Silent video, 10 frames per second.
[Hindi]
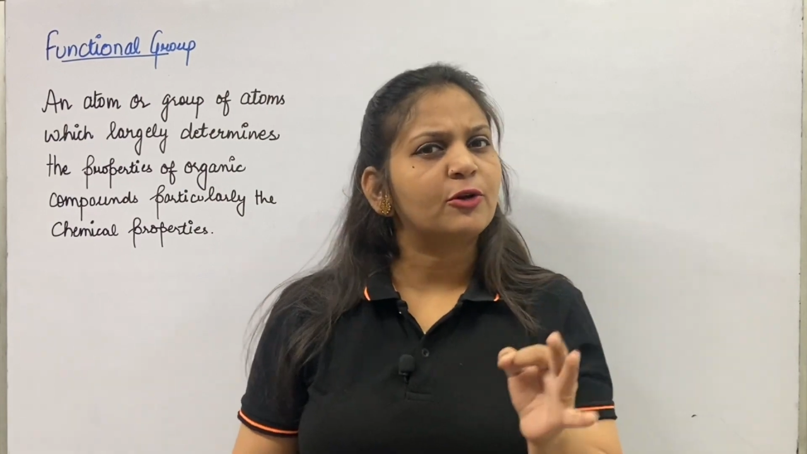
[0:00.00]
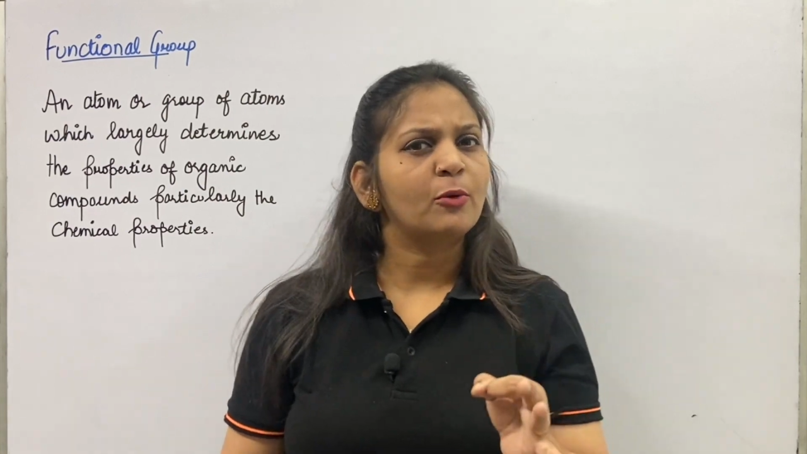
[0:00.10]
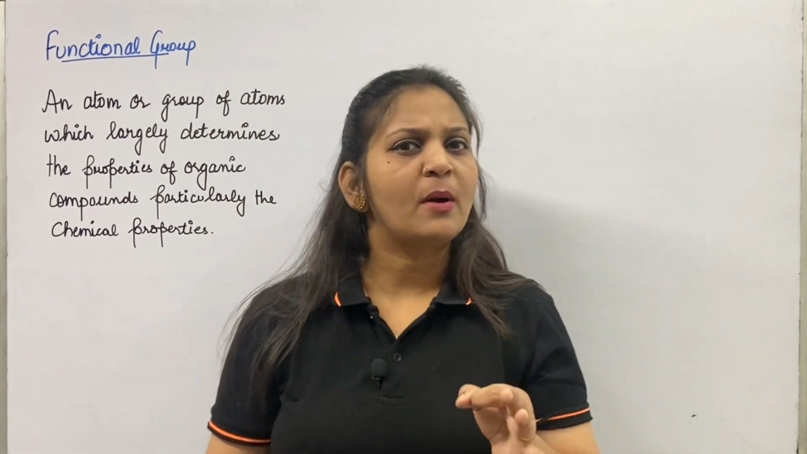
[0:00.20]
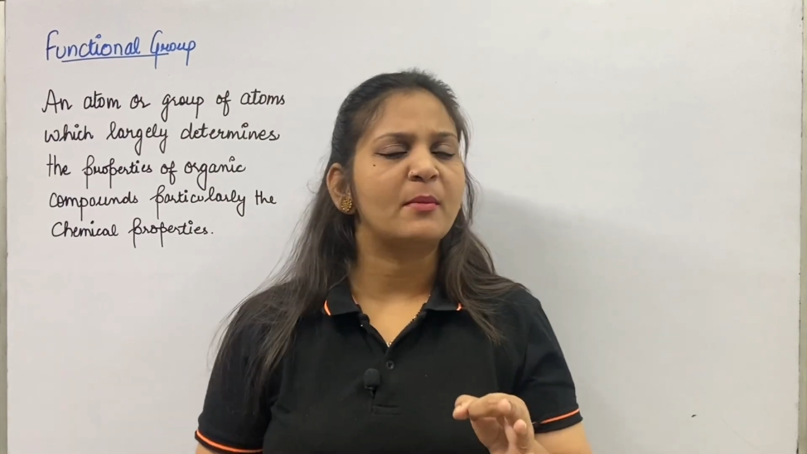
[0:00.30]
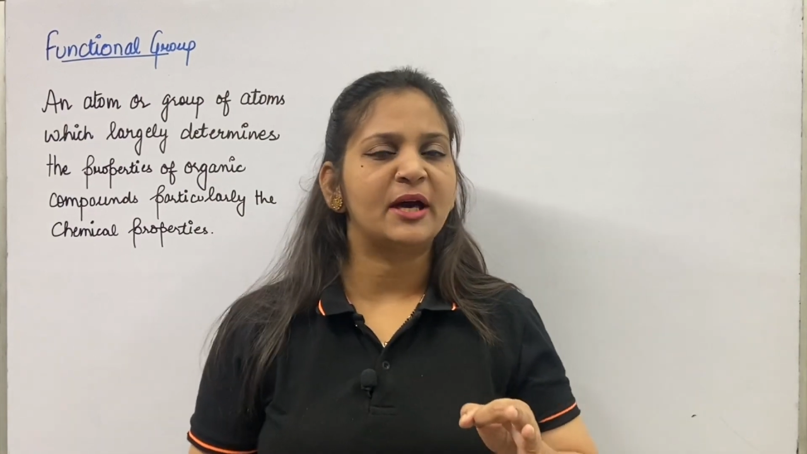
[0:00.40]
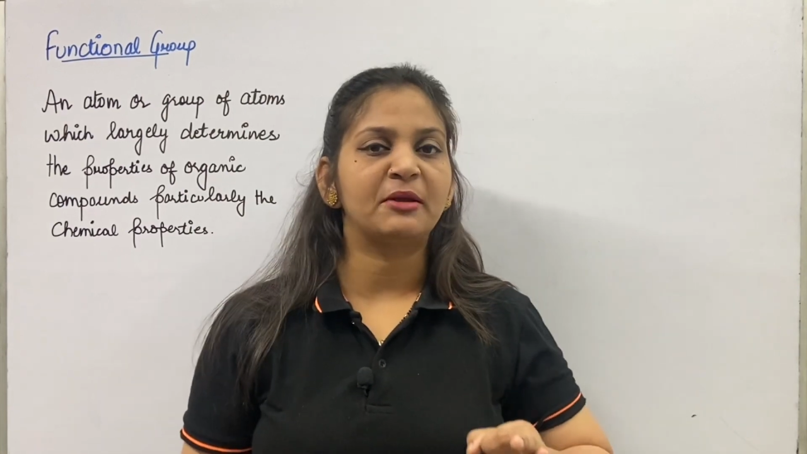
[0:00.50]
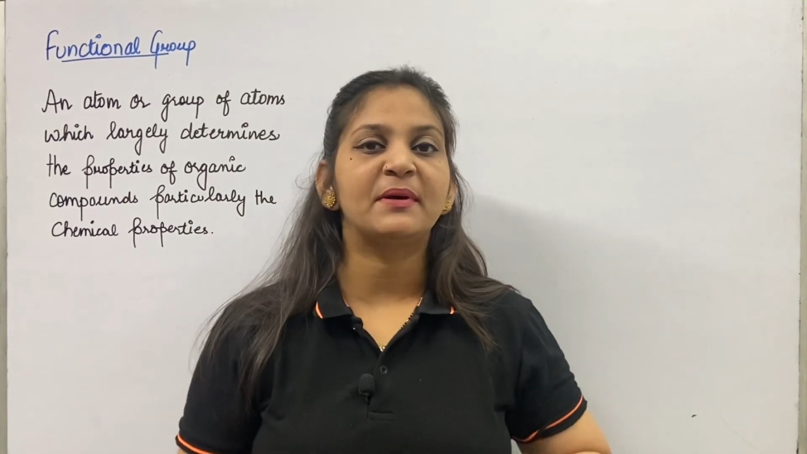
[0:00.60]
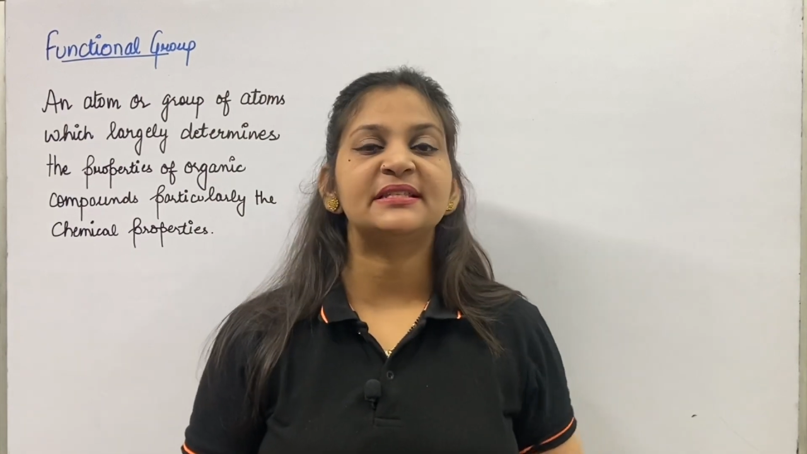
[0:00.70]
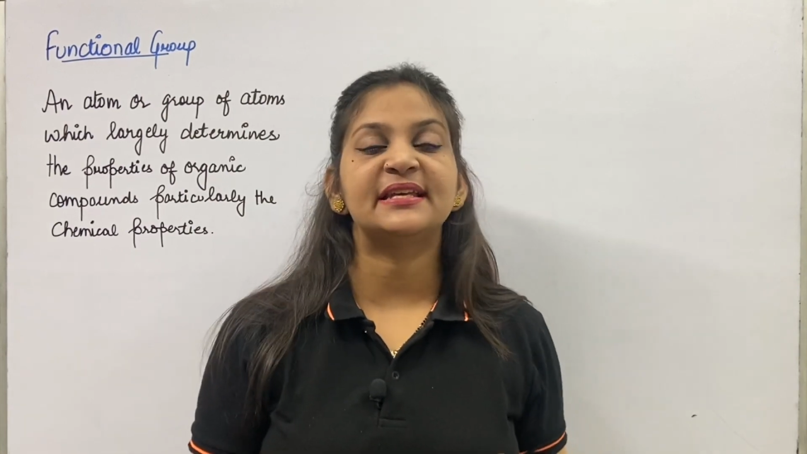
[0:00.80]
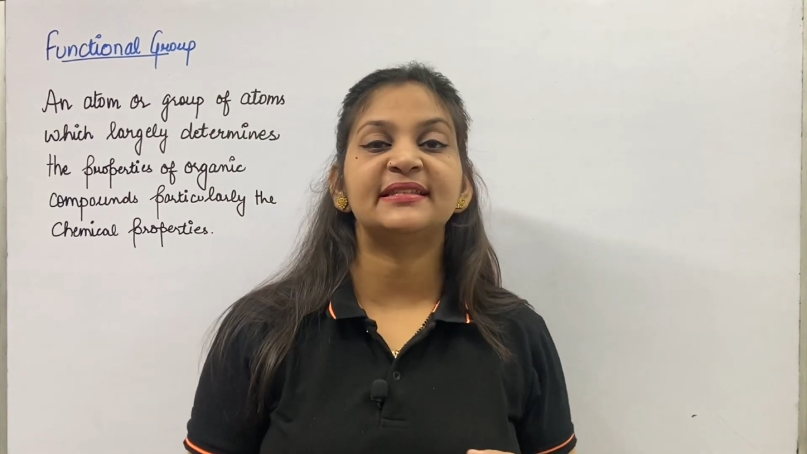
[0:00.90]
ग्रुप हमारे
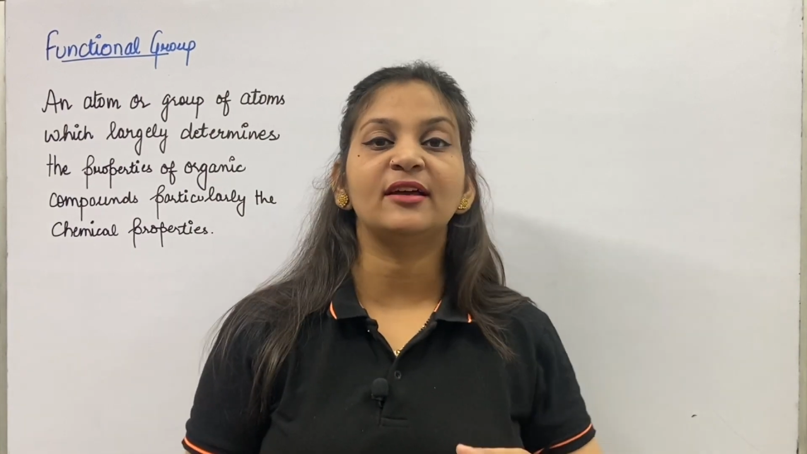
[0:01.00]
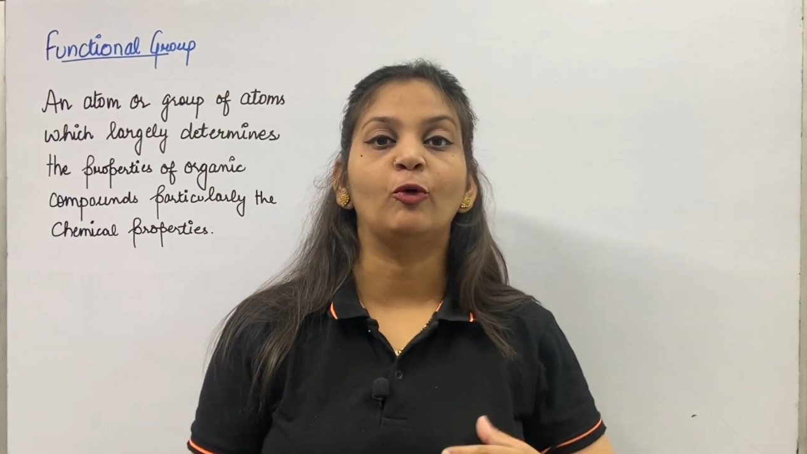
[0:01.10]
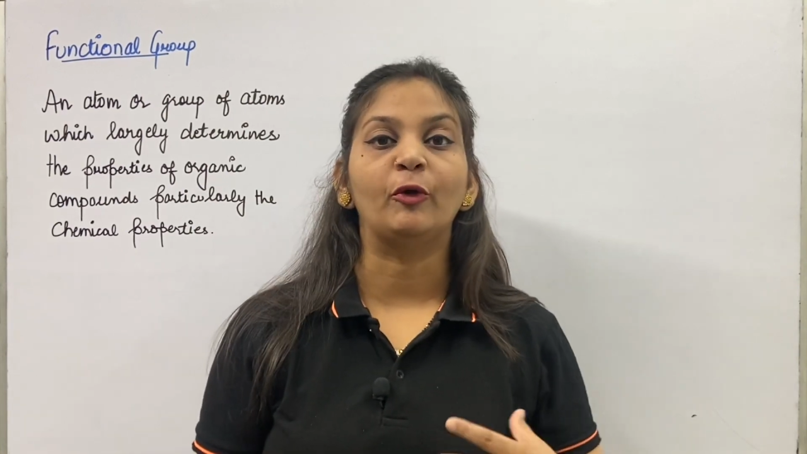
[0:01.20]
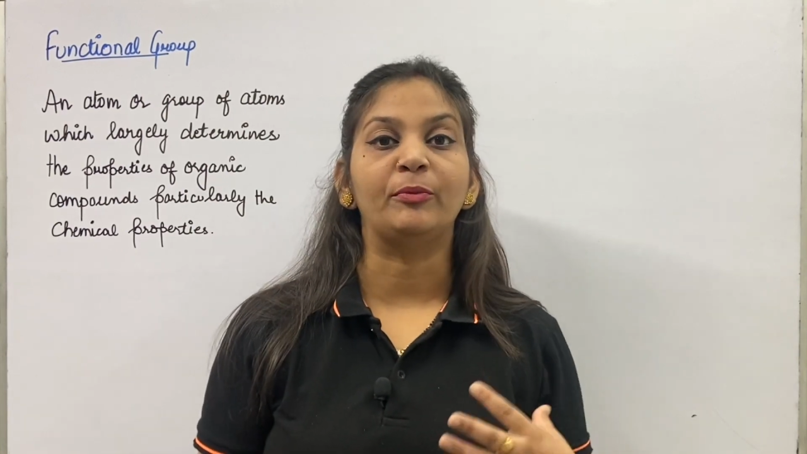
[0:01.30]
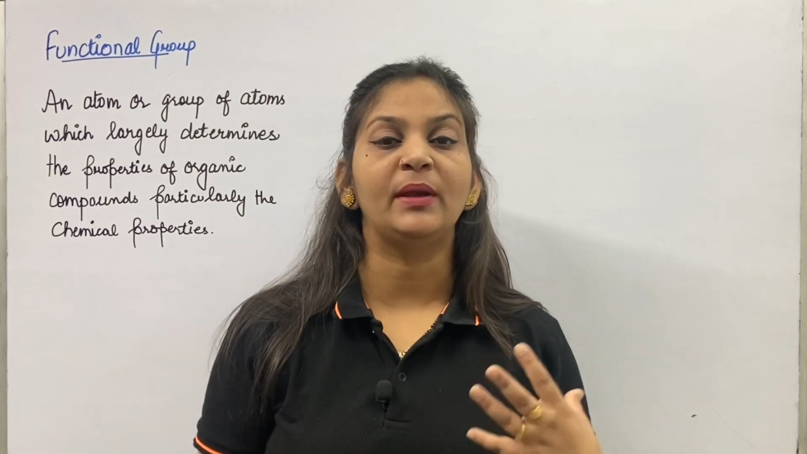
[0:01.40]
पास ऐसा कोई